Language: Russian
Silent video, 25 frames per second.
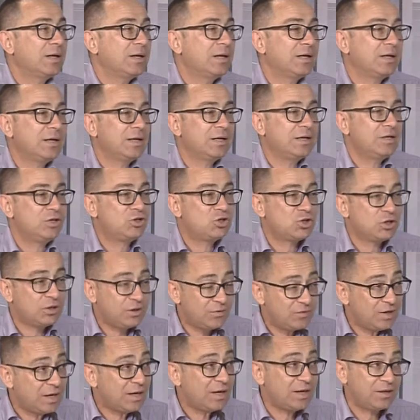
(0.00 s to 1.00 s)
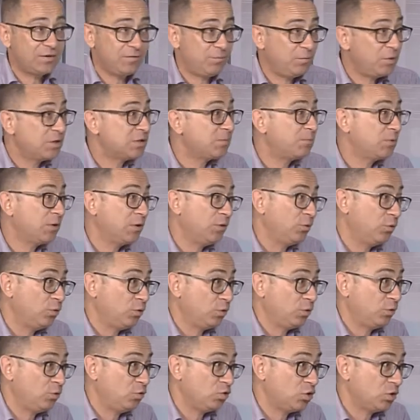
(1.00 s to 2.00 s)
э, и человек – это, в принципе, одно и
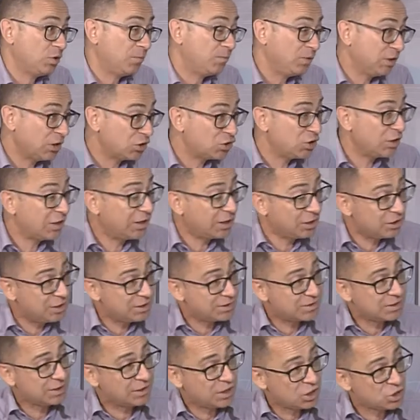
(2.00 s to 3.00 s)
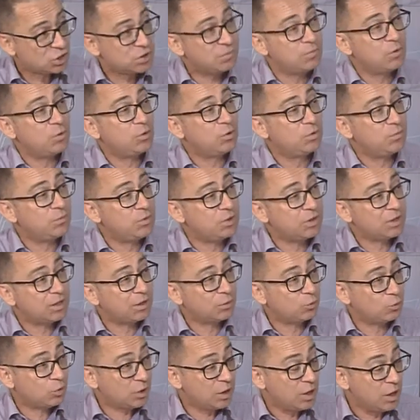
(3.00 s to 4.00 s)
то же. Мы должны гордиться нашими людьми,
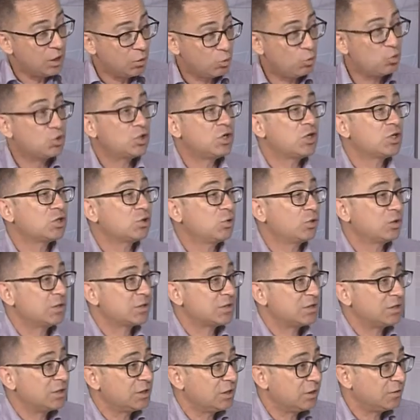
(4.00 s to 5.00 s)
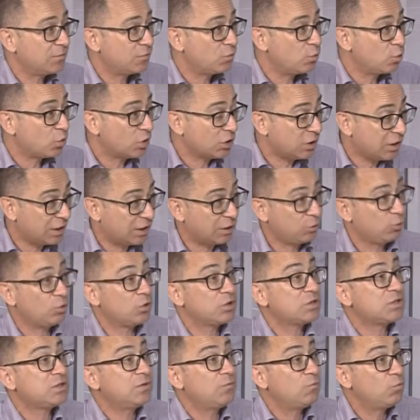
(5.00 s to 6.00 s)
которые уже что-то сделали в городе,
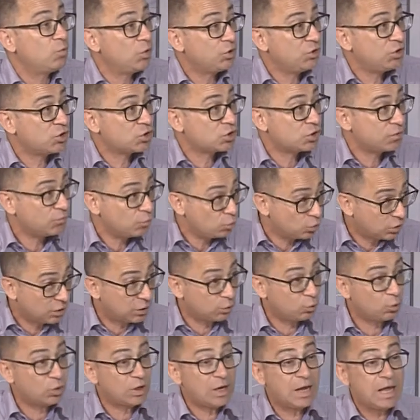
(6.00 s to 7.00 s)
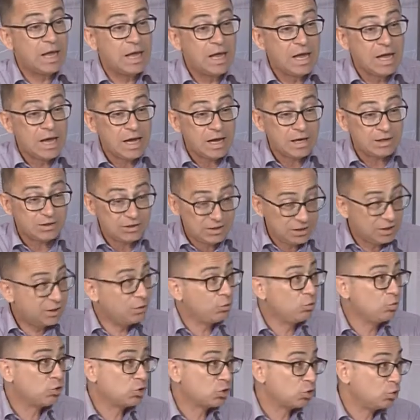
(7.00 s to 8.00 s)
которые сегодня живут, которые
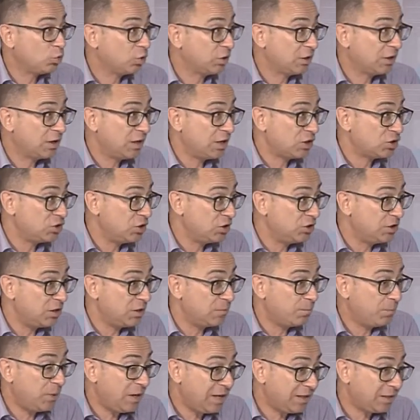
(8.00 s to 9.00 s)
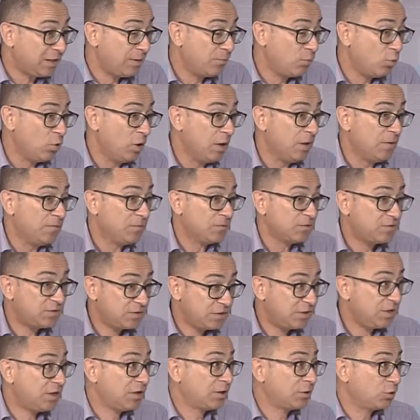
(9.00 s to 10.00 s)
делают что-то каждый день. Поэтому
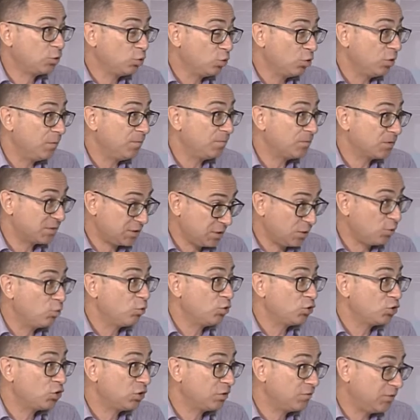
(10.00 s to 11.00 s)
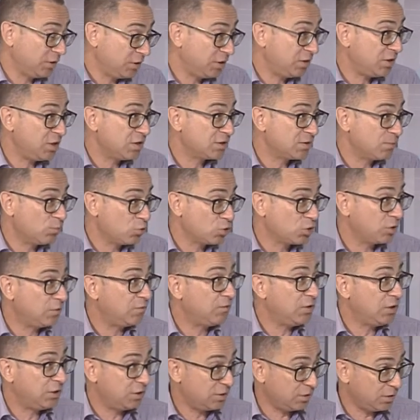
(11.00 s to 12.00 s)
все, кто захочет, в этот день сможет
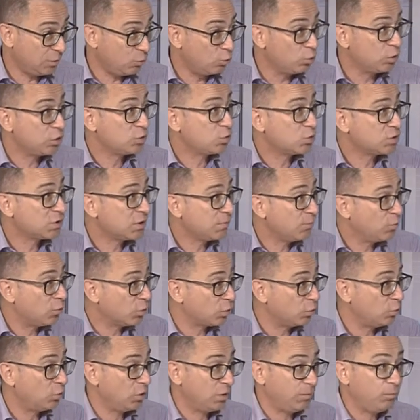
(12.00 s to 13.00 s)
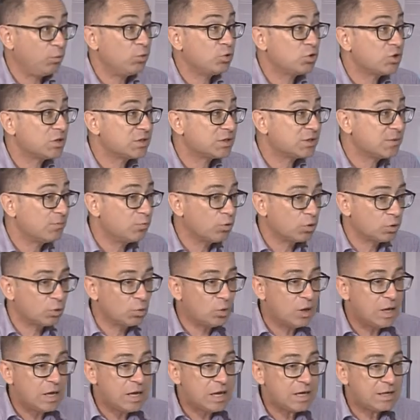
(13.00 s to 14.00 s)
выйти на улицу Соборную, на площадь
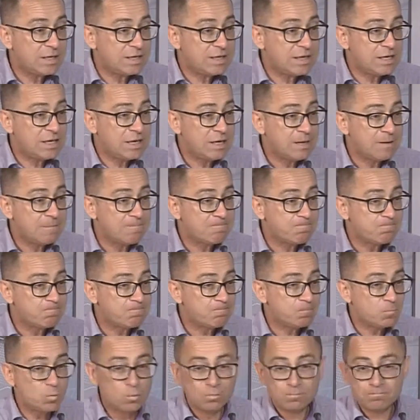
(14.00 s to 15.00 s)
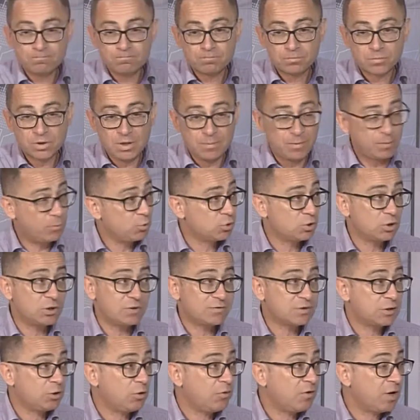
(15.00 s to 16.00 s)
Соборную и ну, не побоюсь этого
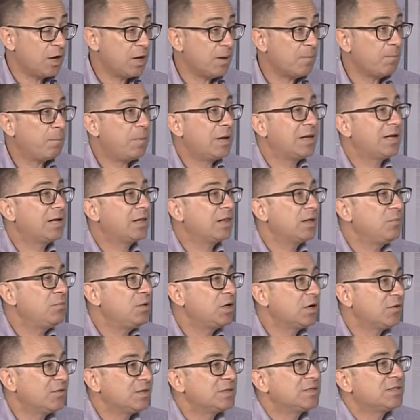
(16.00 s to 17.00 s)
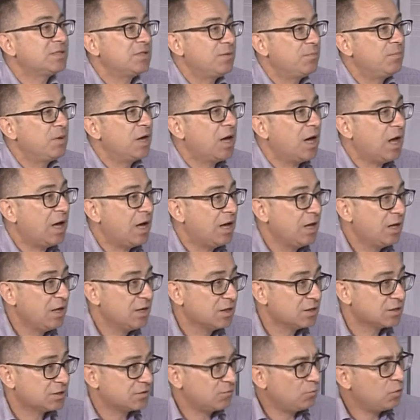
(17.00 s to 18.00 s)
слова, порекламировать себя,
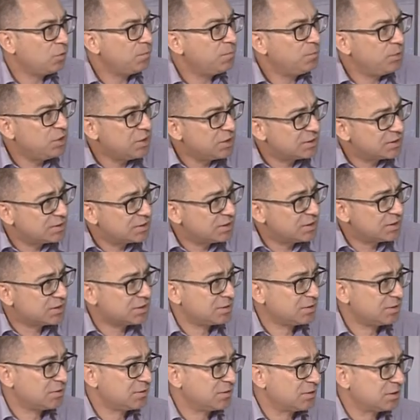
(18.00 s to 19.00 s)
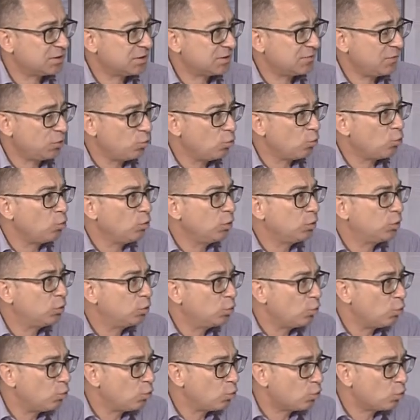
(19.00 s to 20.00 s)
свой бизнес, э, свою
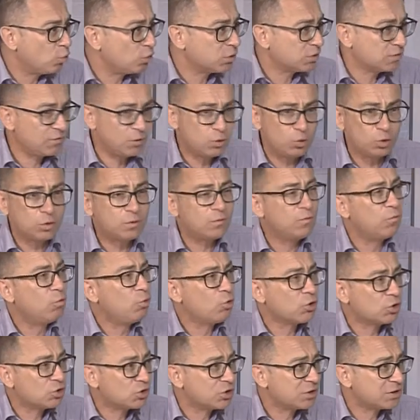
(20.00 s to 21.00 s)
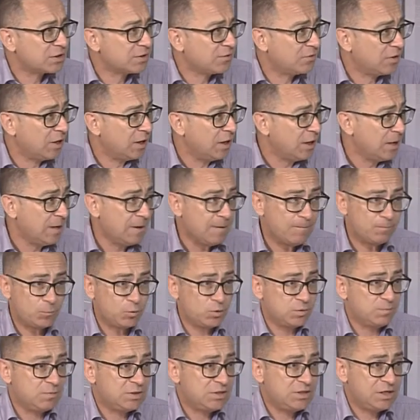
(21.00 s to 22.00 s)
культуру, свое творчество. То
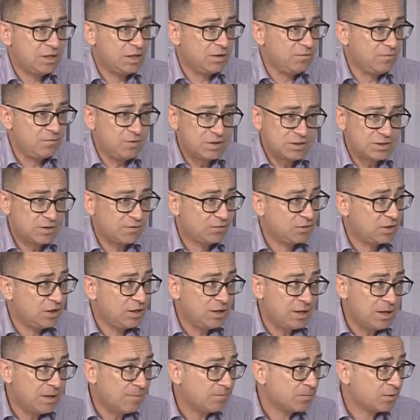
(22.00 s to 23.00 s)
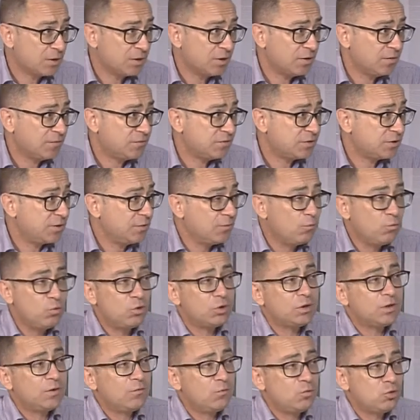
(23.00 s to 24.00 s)
есть мы сделаем выставки э, всего
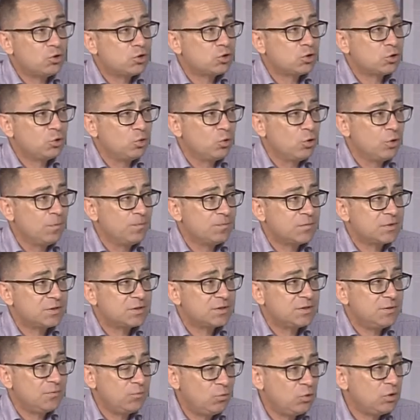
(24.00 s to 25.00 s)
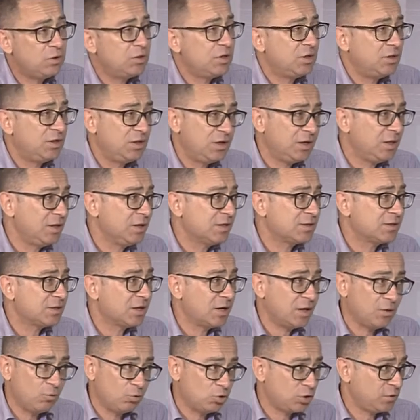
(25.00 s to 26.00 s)
того, что сегодня делается
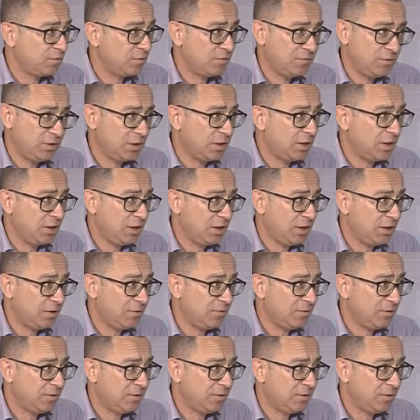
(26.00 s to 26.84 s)
хорошего в Николаеве.